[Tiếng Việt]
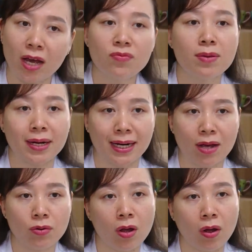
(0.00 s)
não, viêm mảng
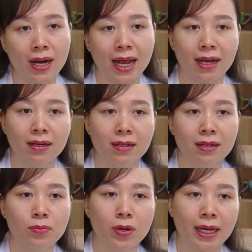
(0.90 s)
não đó là
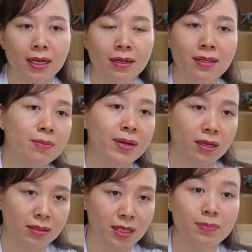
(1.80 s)
một cái thể bệnh
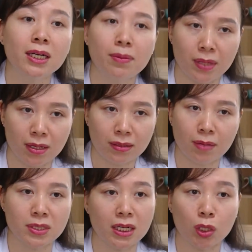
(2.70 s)
diễn biến cấp tính,
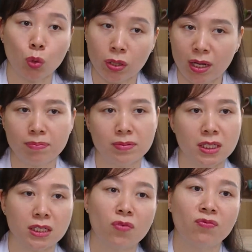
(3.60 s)
thậm chí là tối cấp
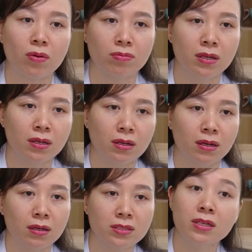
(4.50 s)
chỉ trong vòng
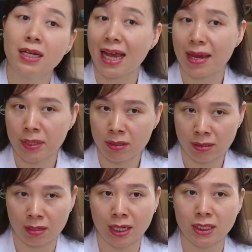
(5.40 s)
uh, chưa đến 24
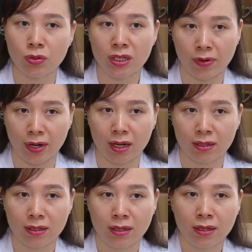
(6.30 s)
giờ các cháu đi vào nặng.
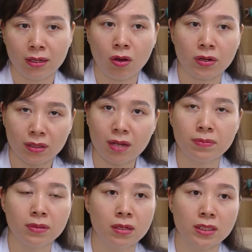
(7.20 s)
Còn cấp
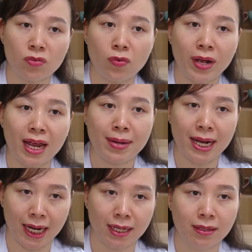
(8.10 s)
thường trong vòng 2-3
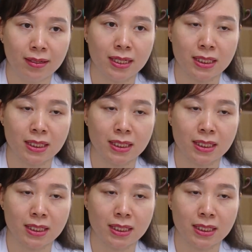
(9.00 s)
ngày thì